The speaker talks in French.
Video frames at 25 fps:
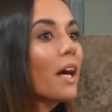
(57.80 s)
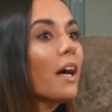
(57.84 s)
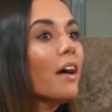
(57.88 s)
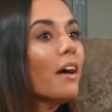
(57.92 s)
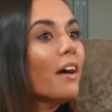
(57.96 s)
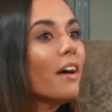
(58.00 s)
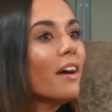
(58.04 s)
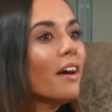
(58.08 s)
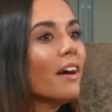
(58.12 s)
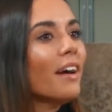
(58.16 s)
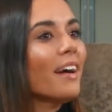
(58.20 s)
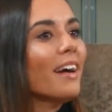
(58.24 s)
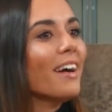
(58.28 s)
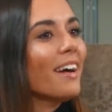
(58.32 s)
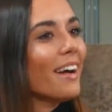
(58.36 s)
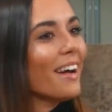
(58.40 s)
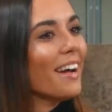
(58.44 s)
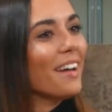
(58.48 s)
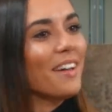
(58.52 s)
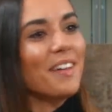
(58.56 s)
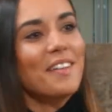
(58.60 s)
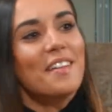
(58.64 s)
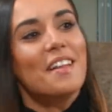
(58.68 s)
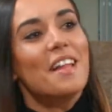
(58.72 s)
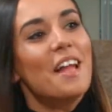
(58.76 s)
ah
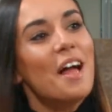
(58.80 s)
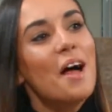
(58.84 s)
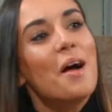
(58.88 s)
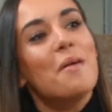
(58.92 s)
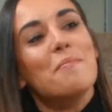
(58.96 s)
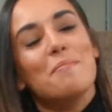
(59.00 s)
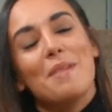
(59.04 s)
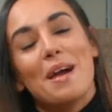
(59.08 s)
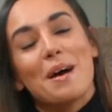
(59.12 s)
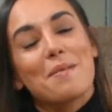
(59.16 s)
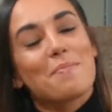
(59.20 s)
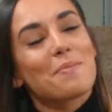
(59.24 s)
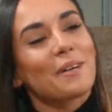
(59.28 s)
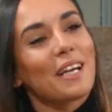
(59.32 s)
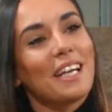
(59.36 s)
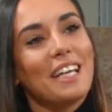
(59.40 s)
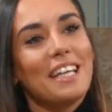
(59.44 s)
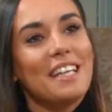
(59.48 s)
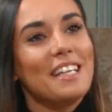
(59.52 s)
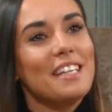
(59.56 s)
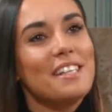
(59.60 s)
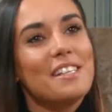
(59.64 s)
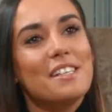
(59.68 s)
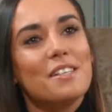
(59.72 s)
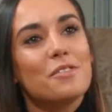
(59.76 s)
carrément. Mais après,
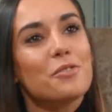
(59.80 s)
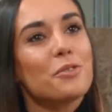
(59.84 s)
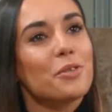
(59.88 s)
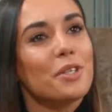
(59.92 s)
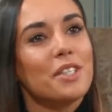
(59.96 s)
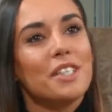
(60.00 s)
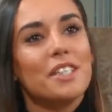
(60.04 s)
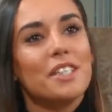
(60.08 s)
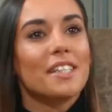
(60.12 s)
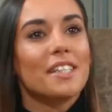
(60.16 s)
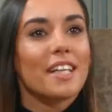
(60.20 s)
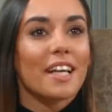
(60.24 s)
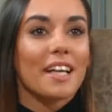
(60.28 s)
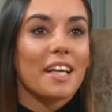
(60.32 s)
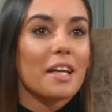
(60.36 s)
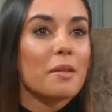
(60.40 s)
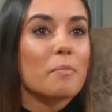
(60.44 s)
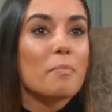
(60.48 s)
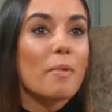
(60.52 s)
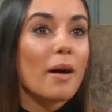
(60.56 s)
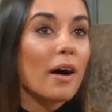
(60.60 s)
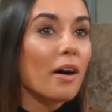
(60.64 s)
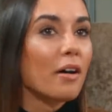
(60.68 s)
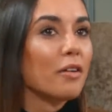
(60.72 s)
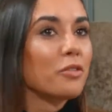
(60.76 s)
il, je lui ai
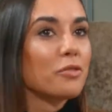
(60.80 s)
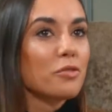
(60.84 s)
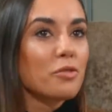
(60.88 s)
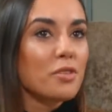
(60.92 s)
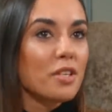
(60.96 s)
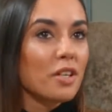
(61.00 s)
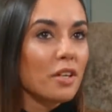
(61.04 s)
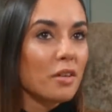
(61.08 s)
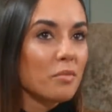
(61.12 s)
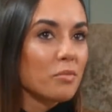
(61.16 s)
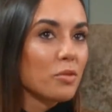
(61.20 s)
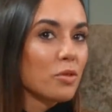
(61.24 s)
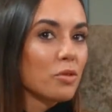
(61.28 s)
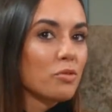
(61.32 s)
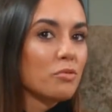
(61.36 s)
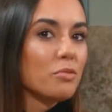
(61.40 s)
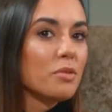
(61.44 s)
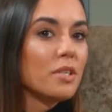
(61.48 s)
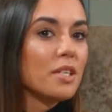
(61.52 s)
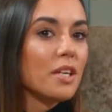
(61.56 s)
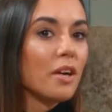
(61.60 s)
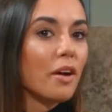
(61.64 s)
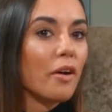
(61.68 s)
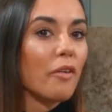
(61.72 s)
t'inquiète pas, tu sais comme je suis.